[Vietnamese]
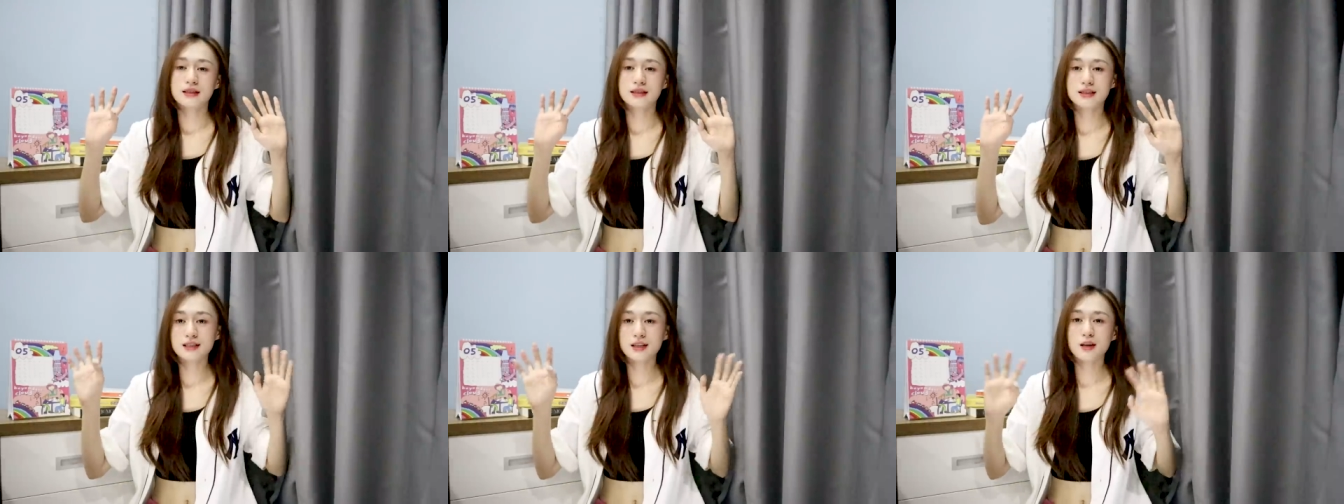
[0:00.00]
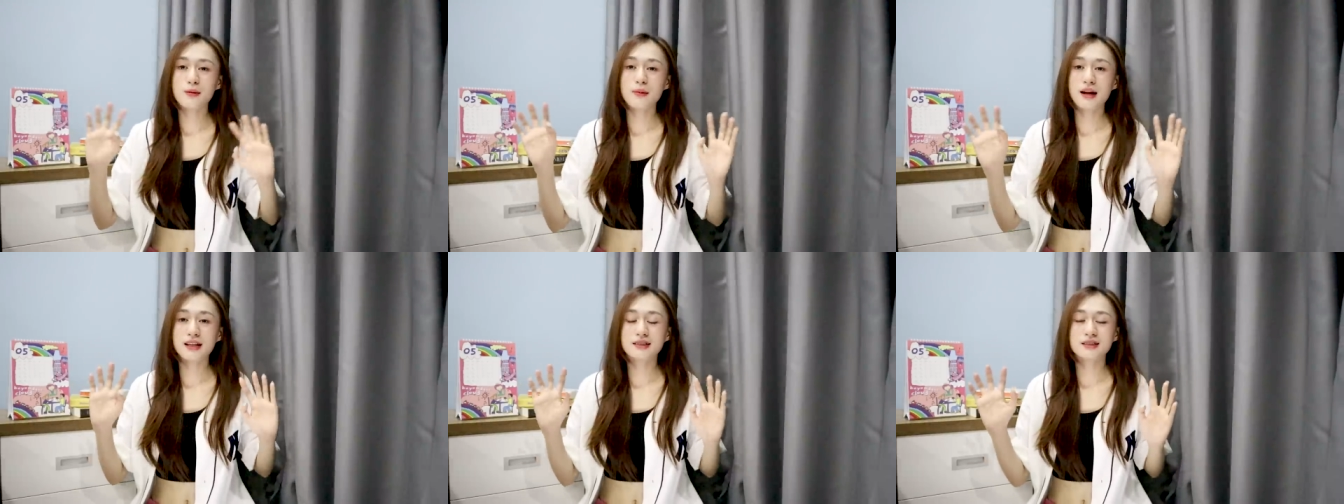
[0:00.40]
Xin chào các
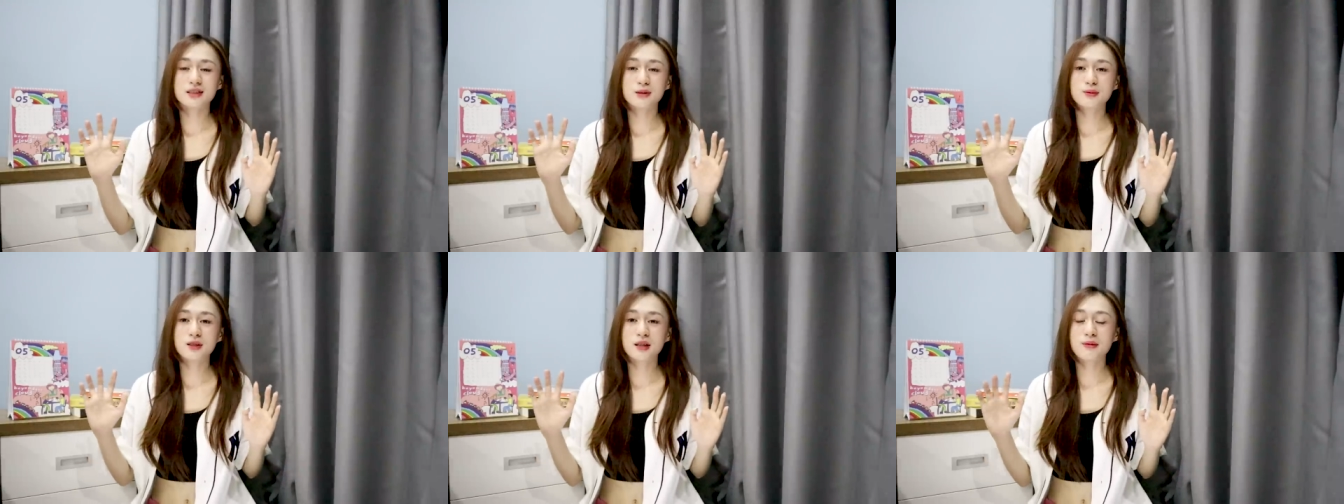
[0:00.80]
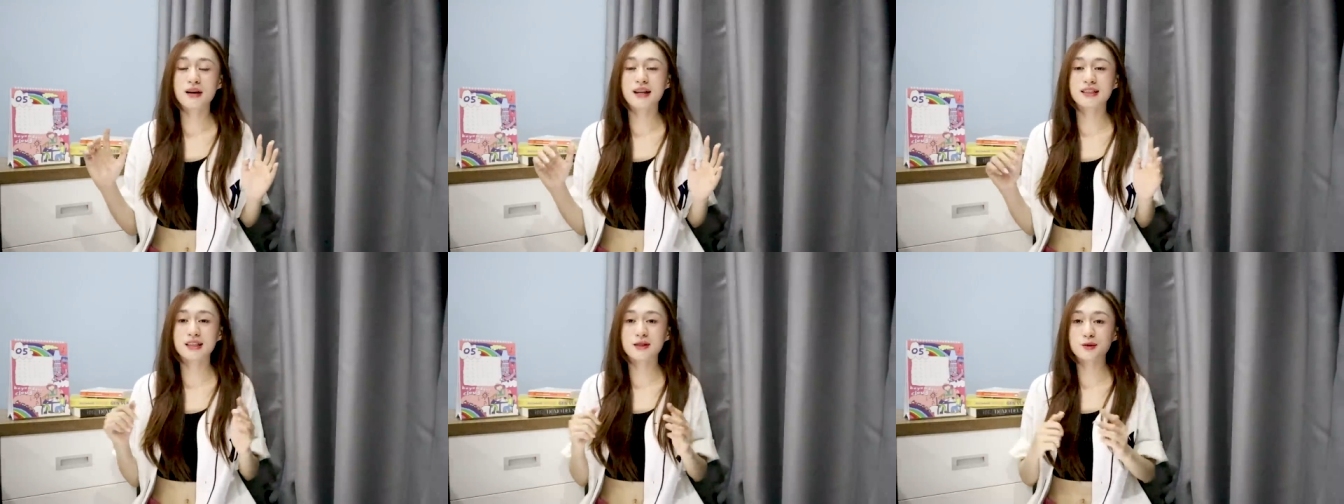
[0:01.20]
bạn, chào mừng các
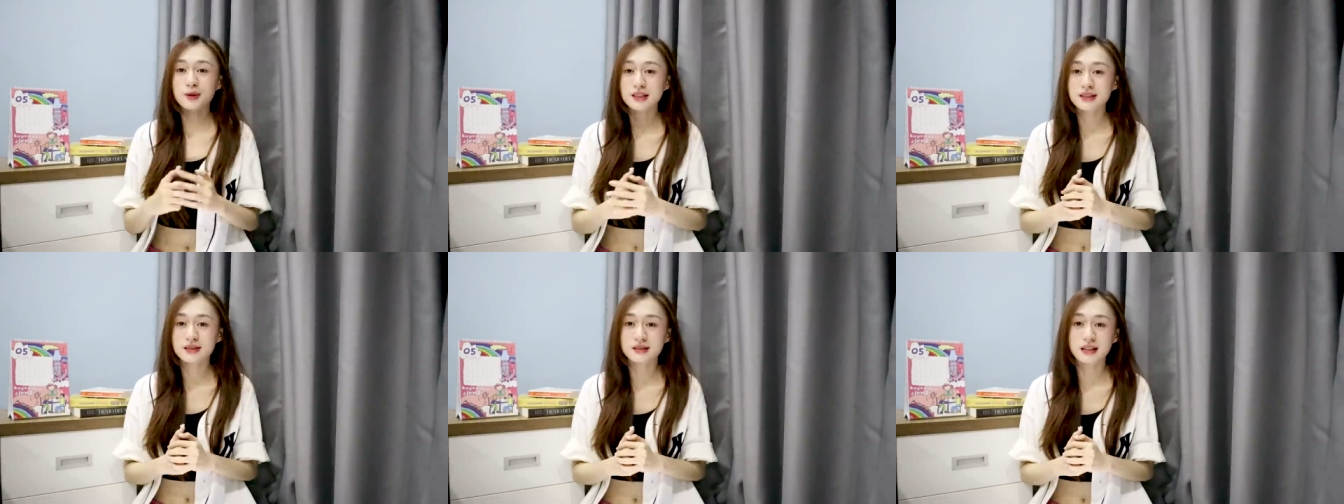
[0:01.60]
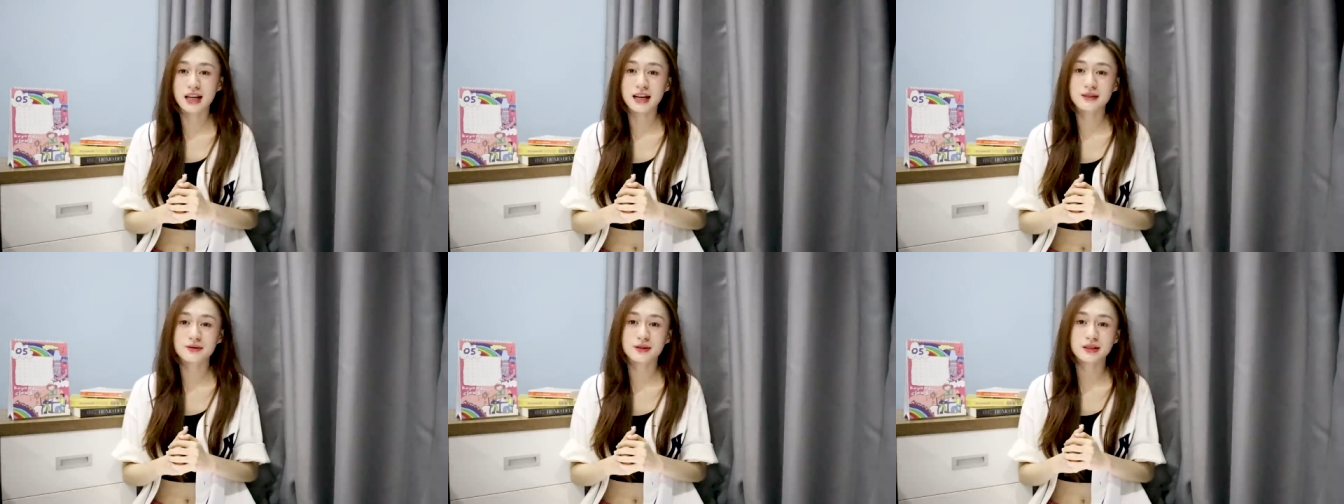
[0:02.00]
bạn đang quay trở
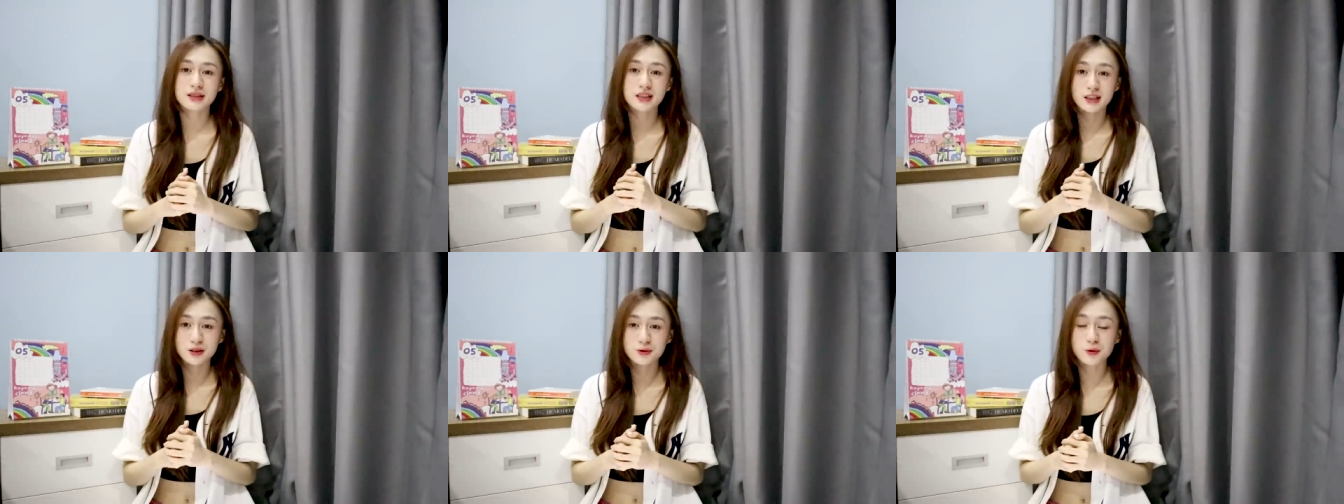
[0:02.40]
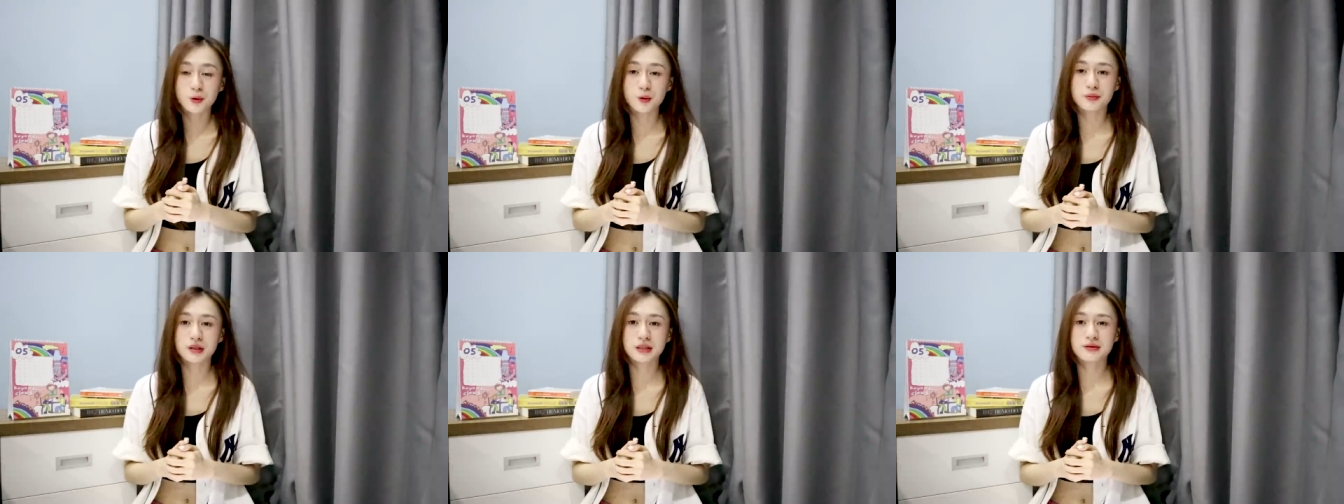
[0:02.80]
lại với channel
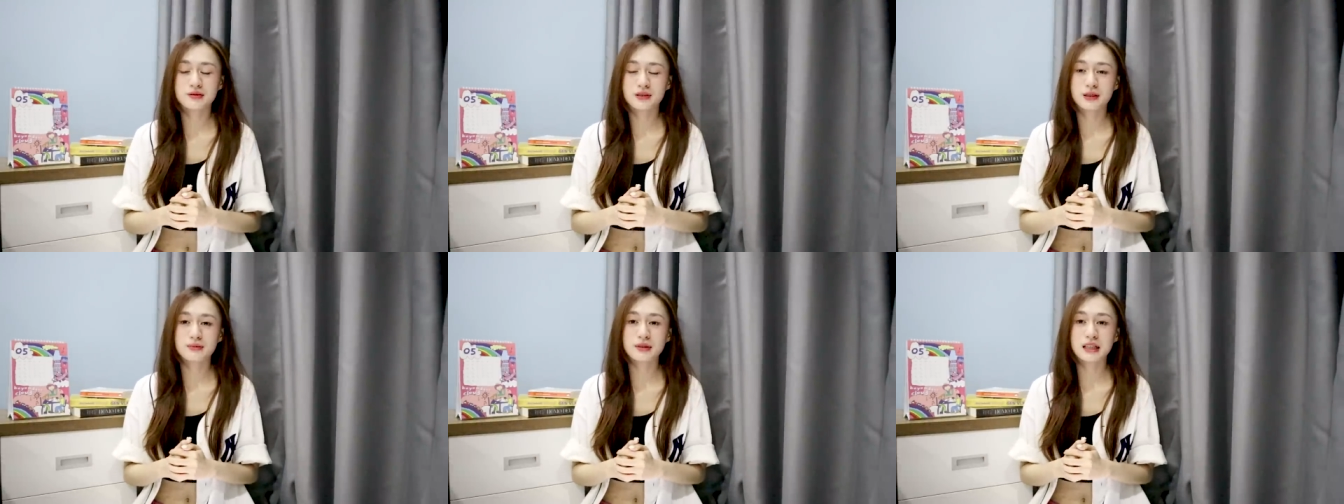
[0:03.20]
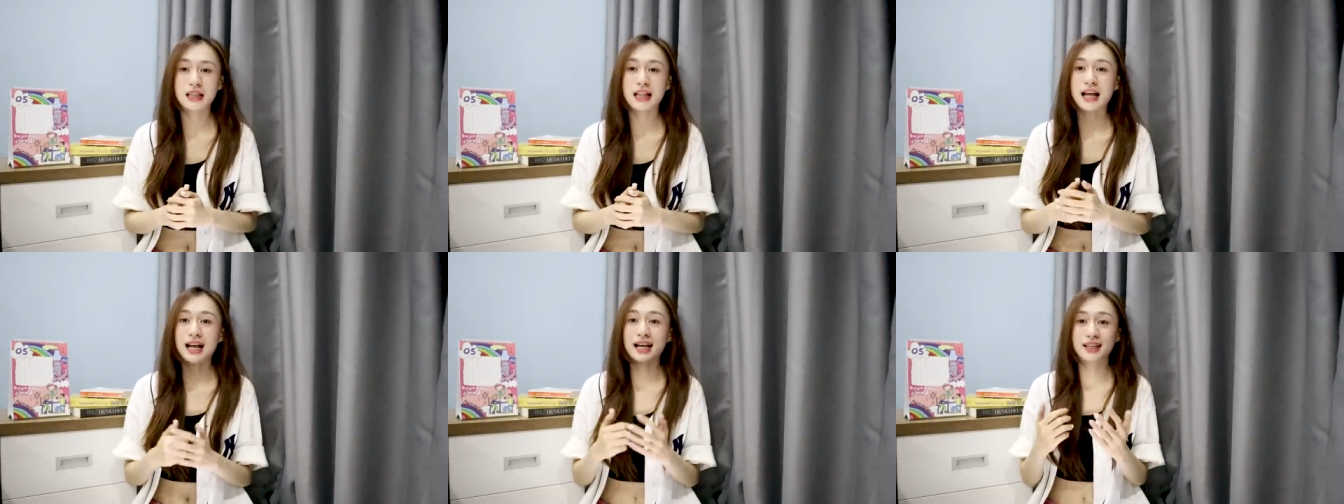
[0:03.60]
của mình và
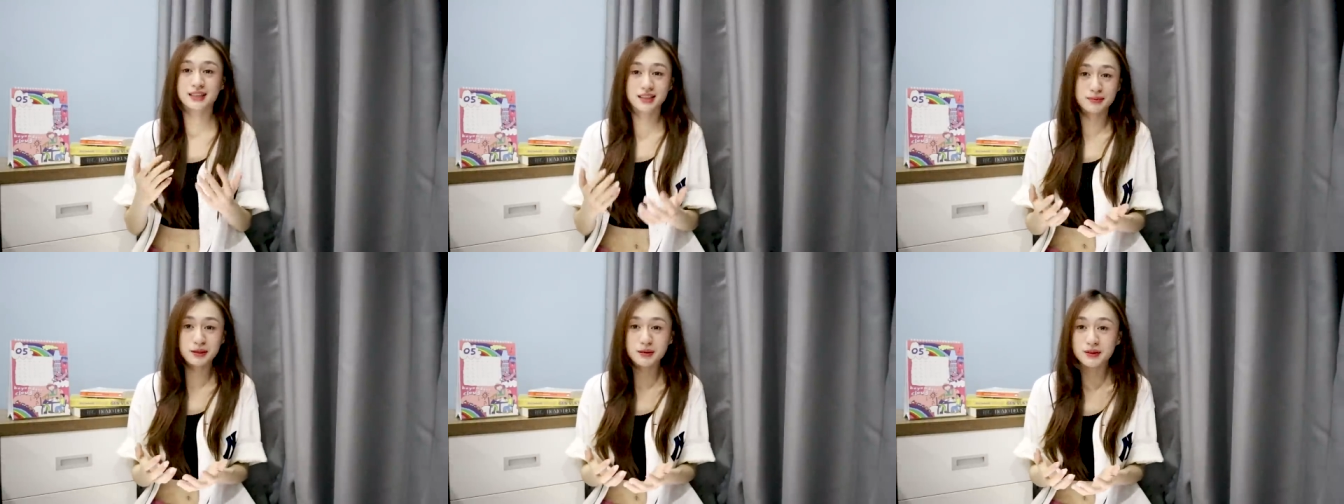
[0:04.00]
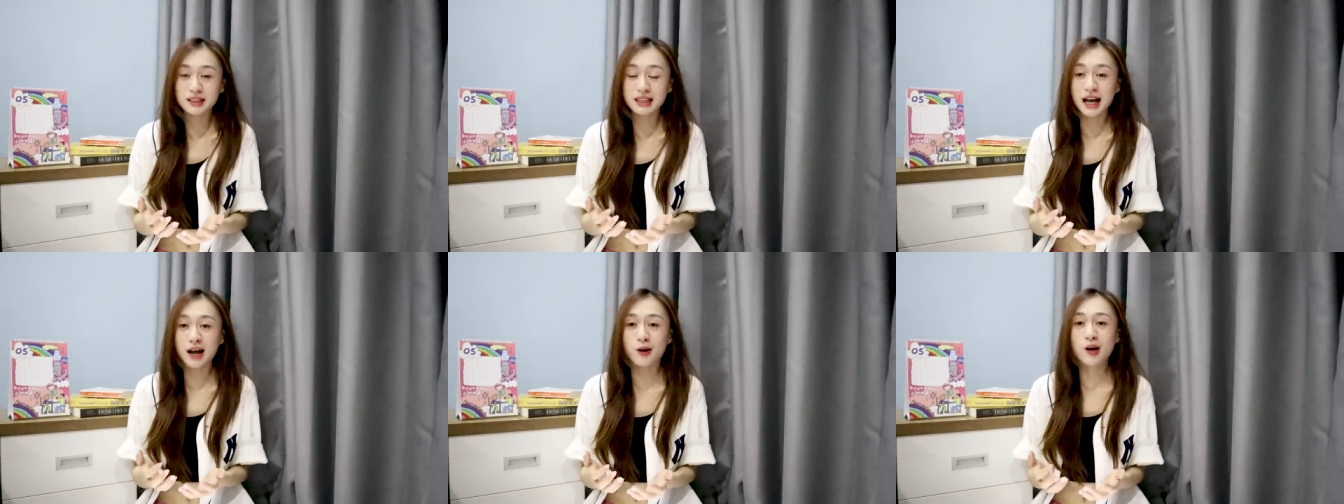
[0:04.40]
mình là Trần Minh
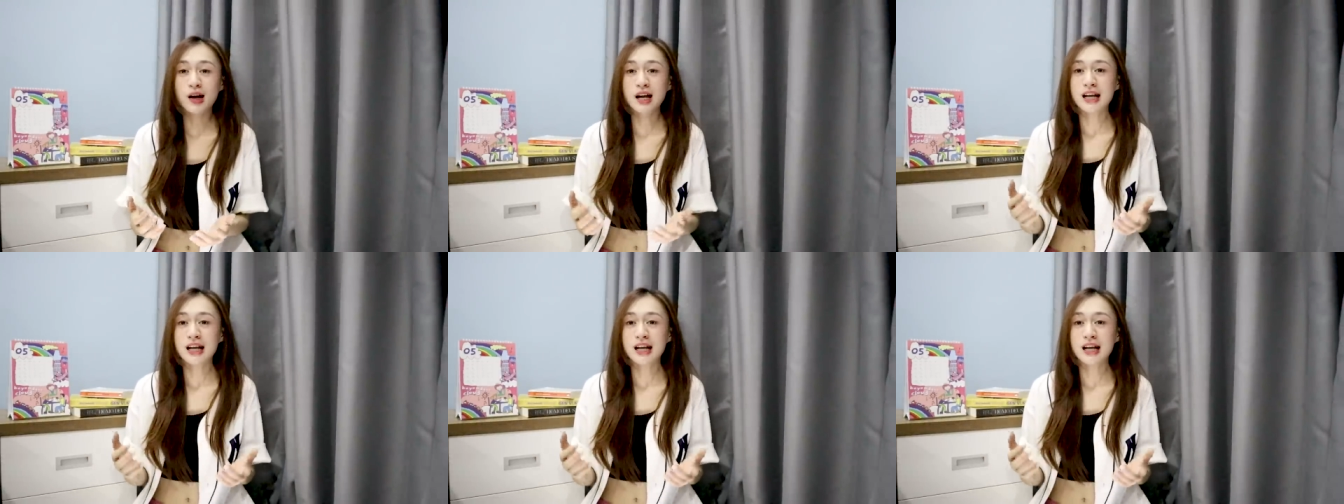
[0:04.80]
Phương Thảo